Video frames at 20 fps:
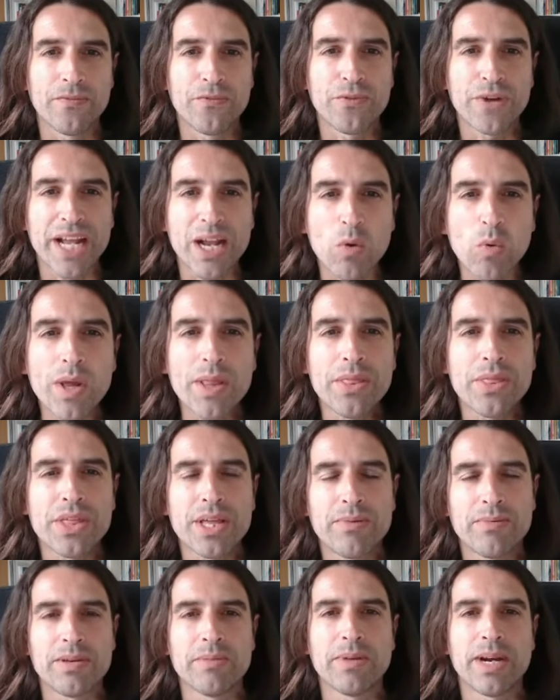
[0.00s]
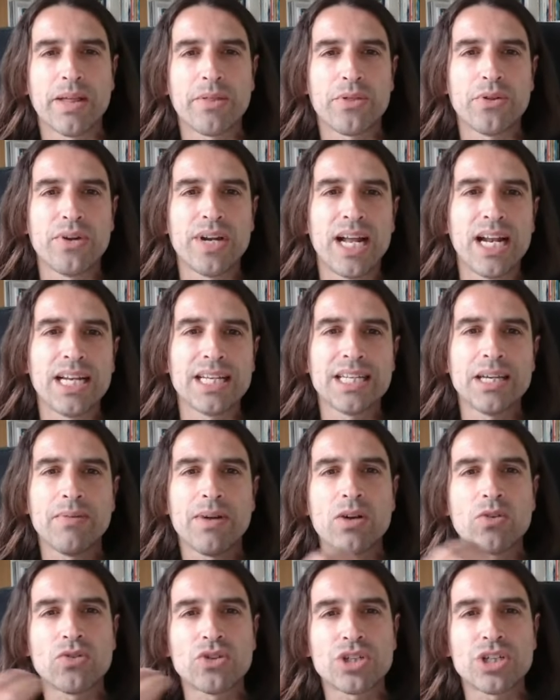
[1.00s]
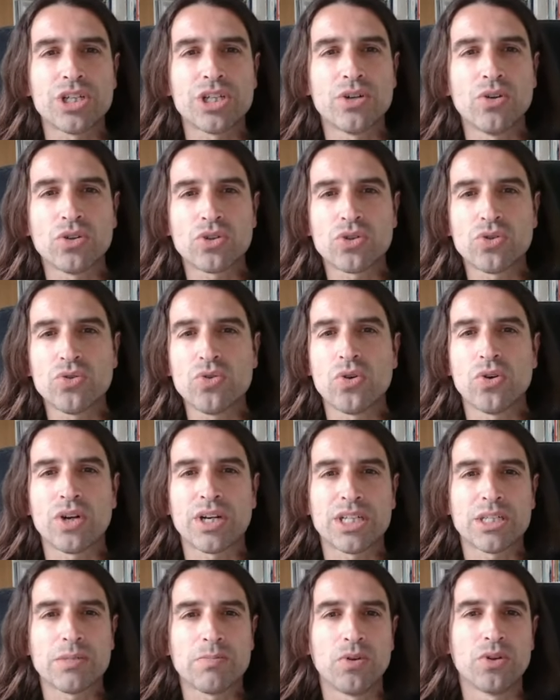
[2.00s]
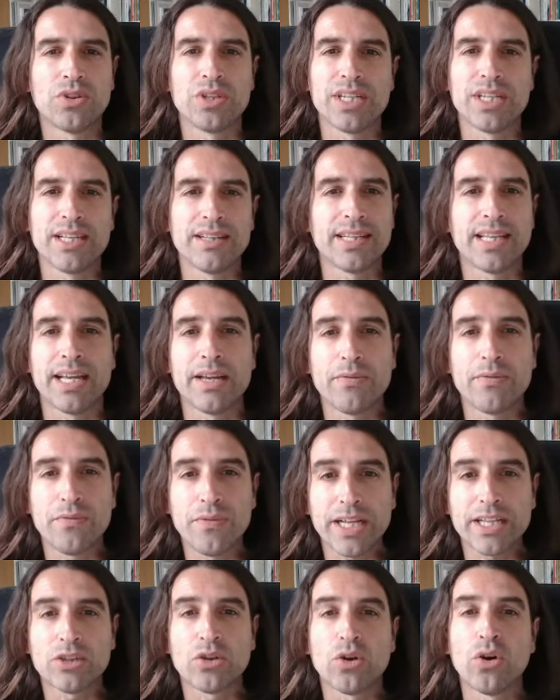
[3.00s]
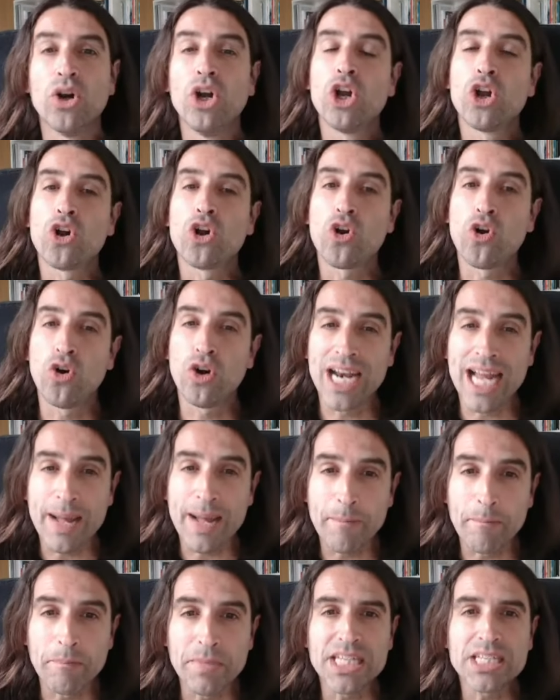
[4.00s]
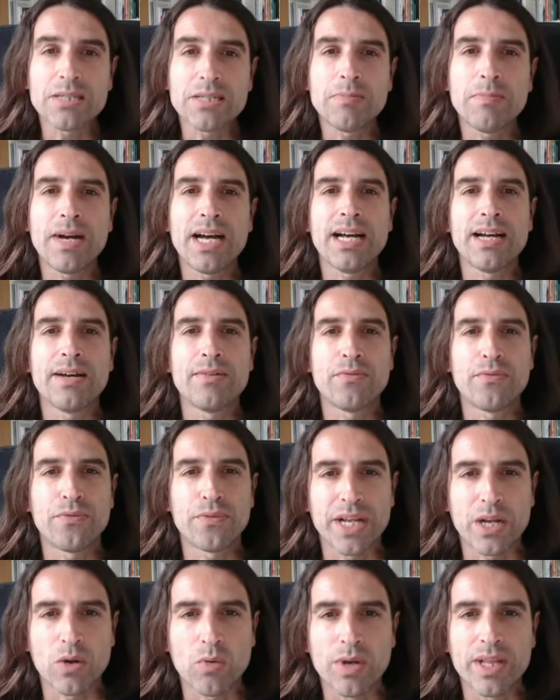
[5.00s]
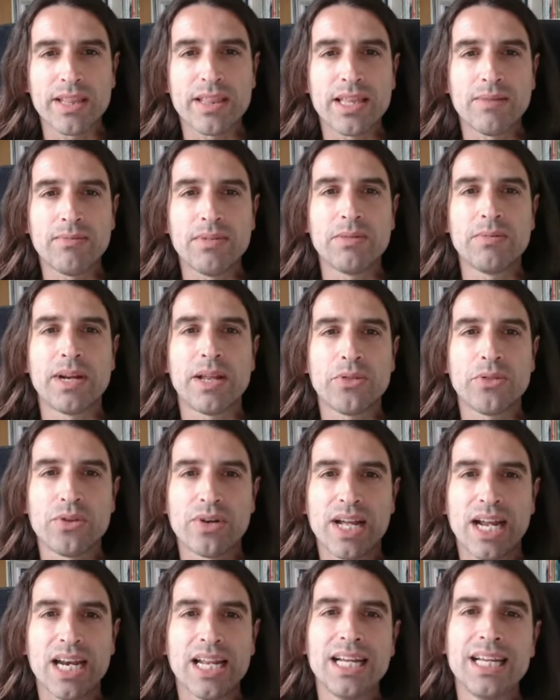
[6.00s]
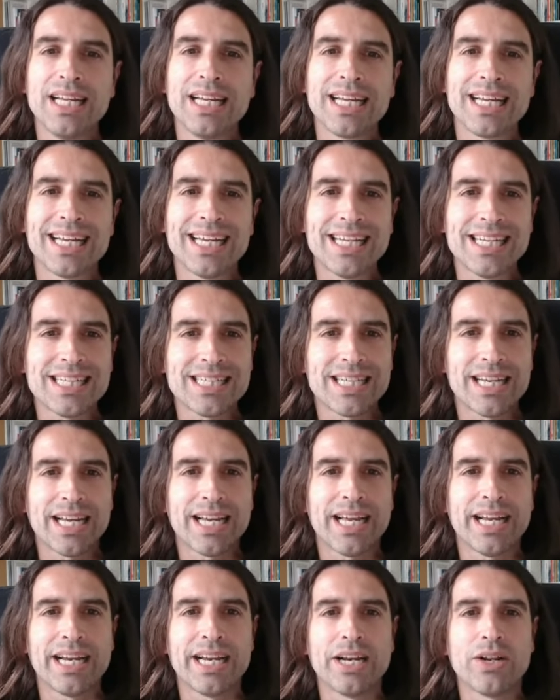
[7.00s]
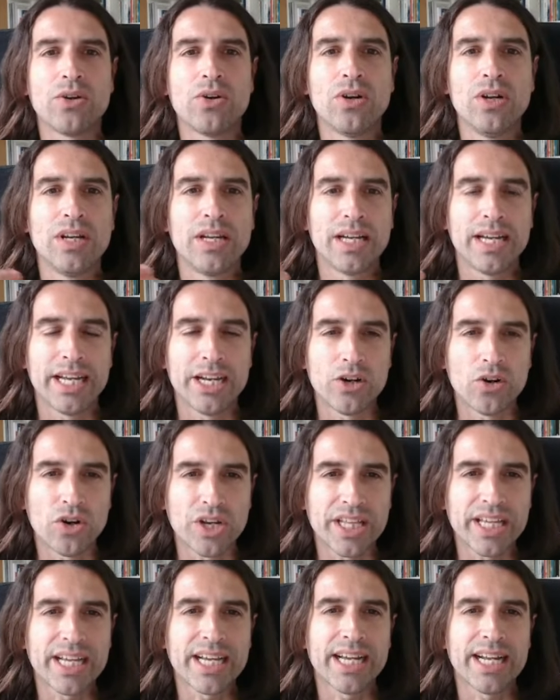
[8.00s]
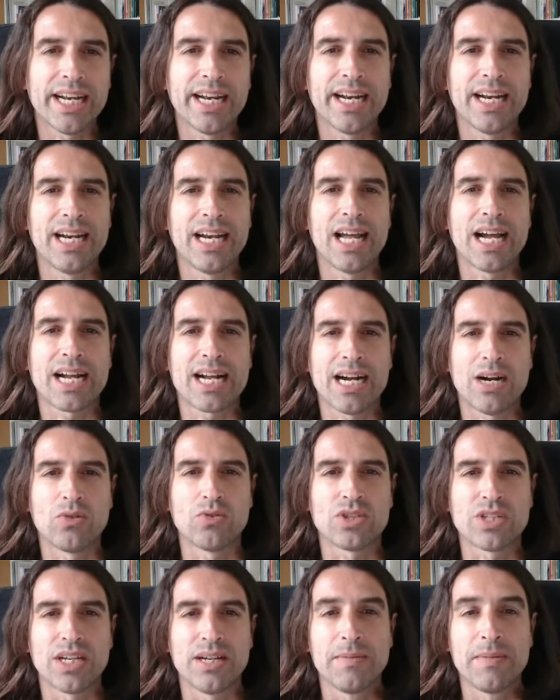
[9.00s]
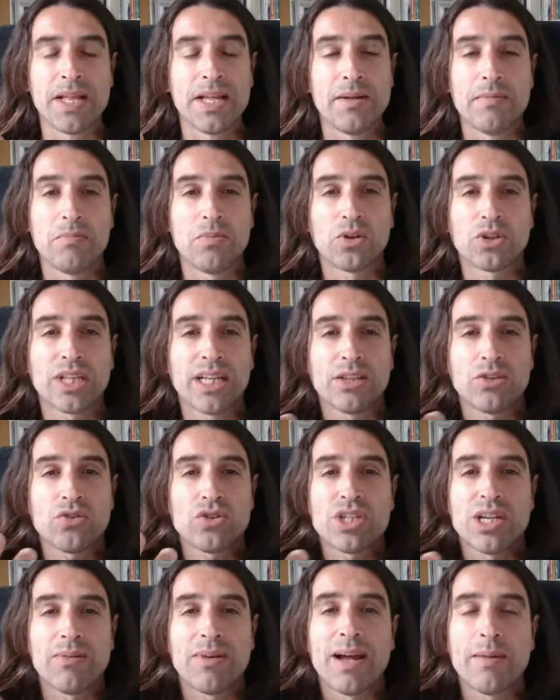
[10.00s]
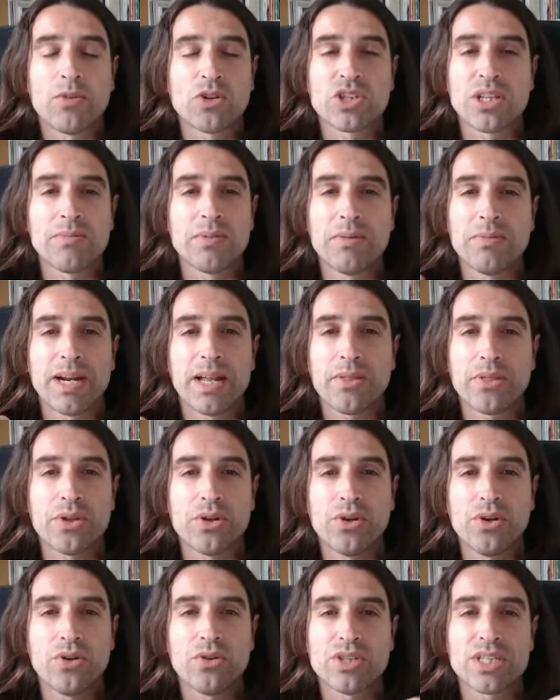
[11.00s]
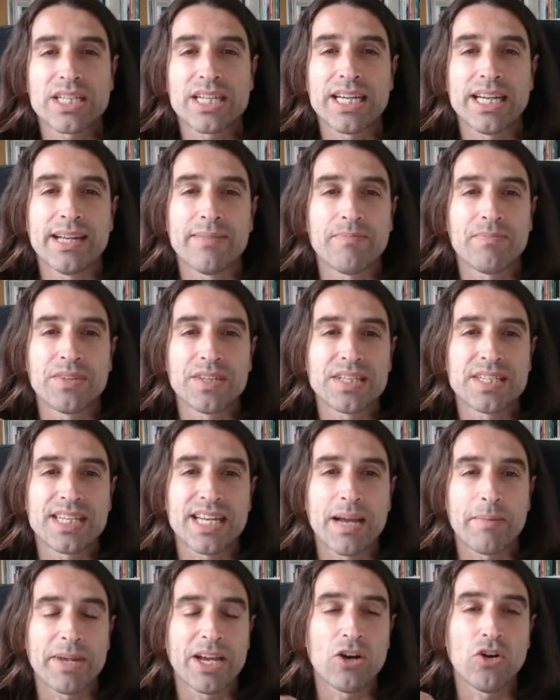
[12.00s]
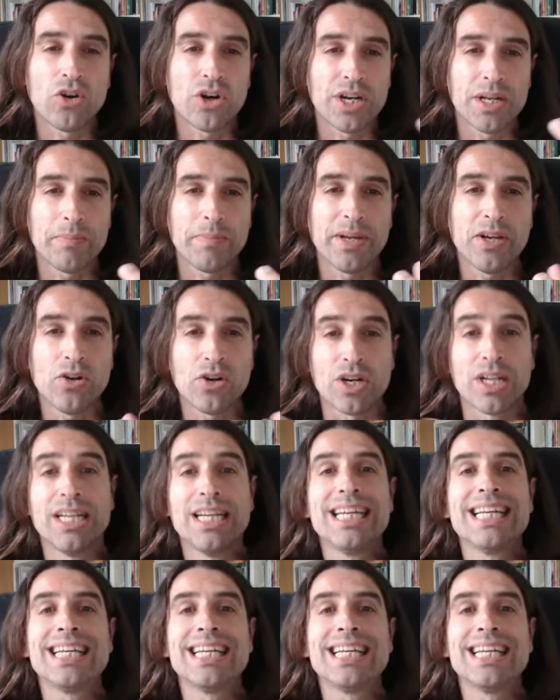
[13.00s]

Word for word: frecuencia vibracional lleva consigo su correspondiente efecto con la misma frecuencia vibracional que se generó en origen la causa. Por tanto, si hablamos de vibración, no es que sea mejor ni peor.